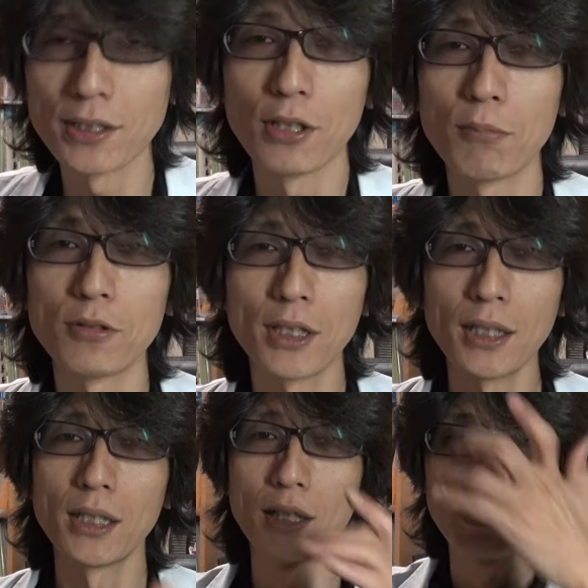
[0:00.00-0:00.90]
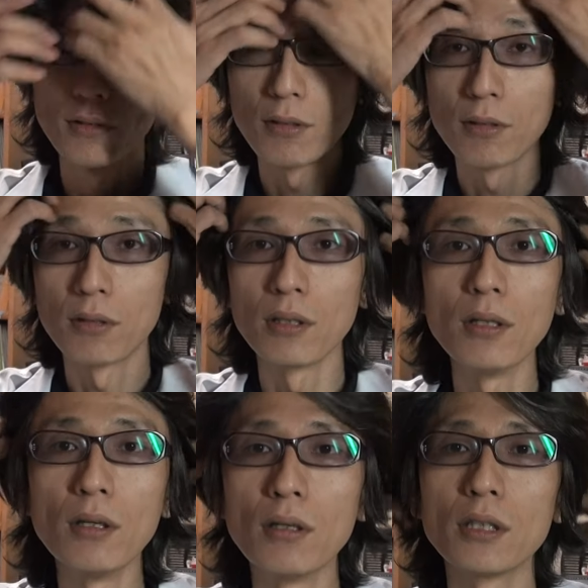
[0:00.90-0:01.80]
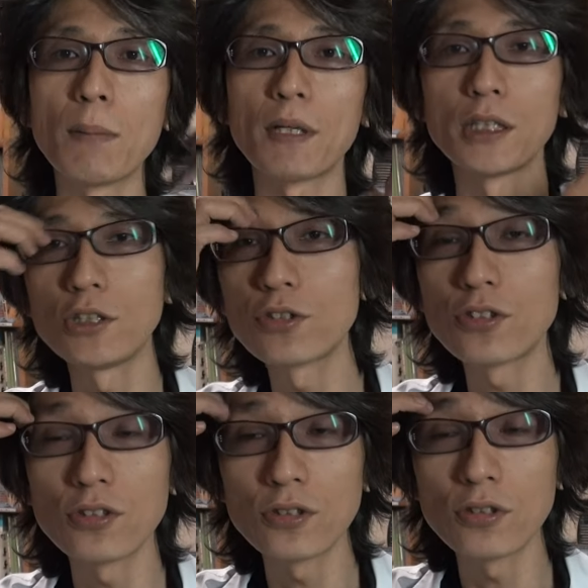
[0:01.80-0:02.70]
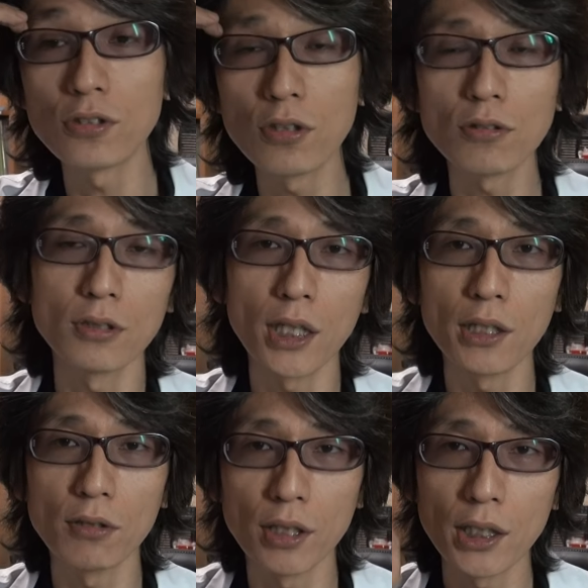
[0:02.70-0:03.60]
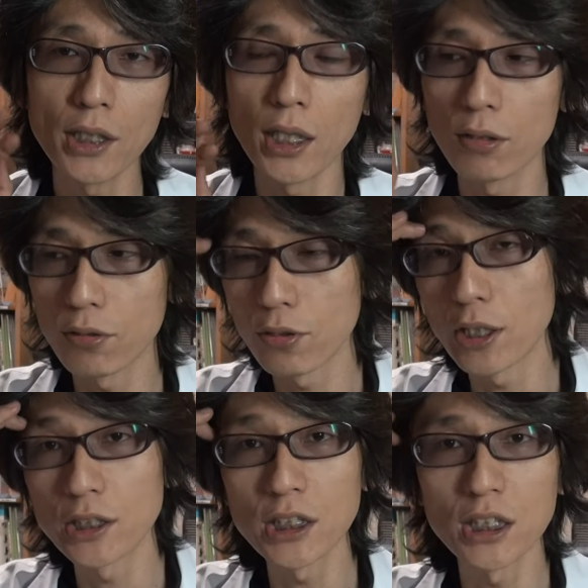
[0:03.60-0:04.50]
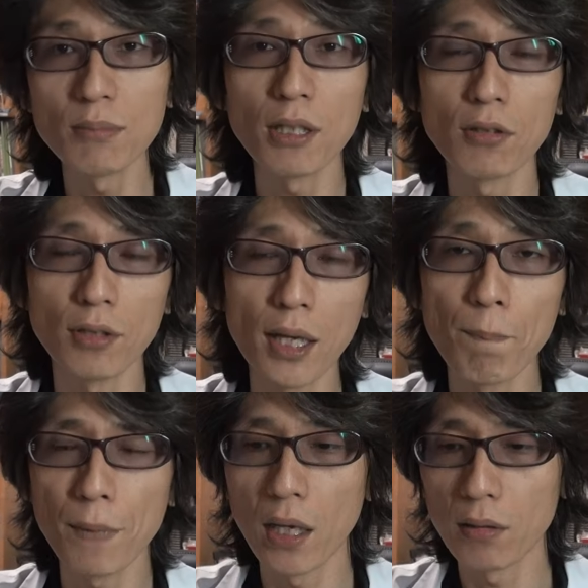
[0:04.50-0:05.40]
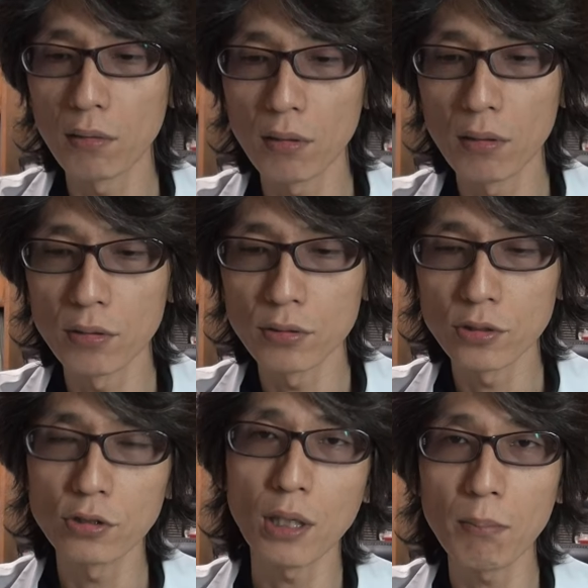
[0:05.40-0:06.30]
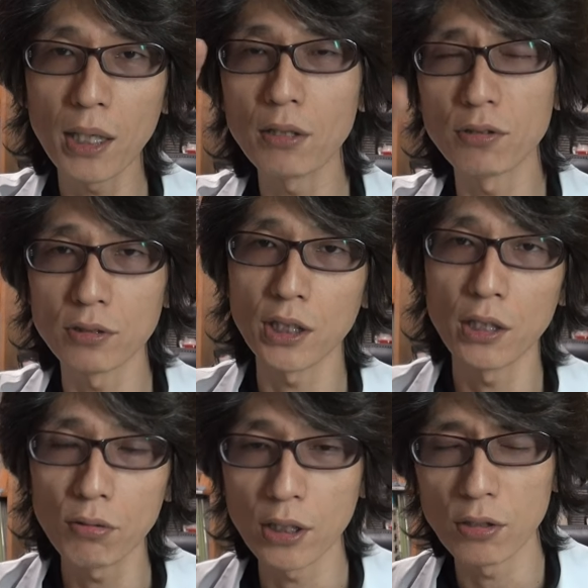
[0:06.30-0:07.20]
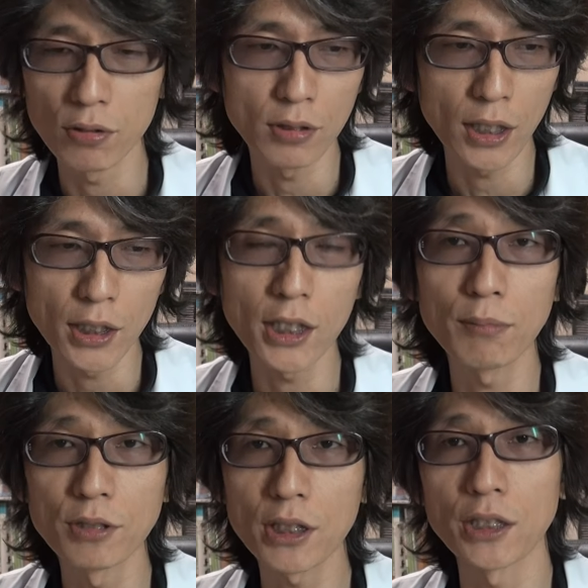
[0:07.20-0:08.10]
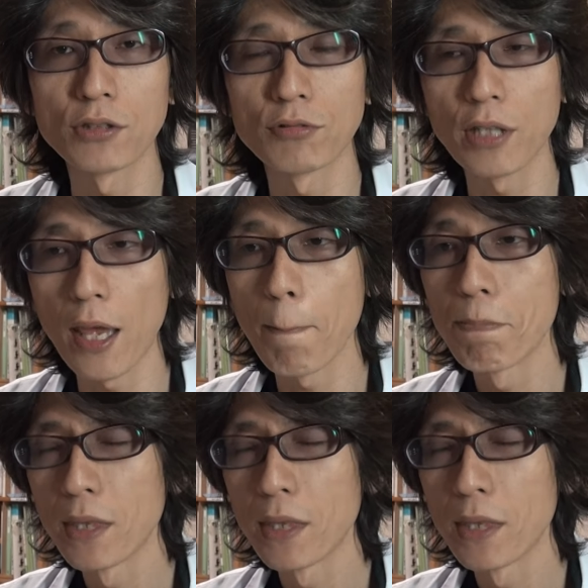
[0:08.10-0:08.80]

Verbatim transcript: それもね、あのー、やっぱ技術力ないとできないことだし今のね、あのー、10年前の材料だとなかなか難しくて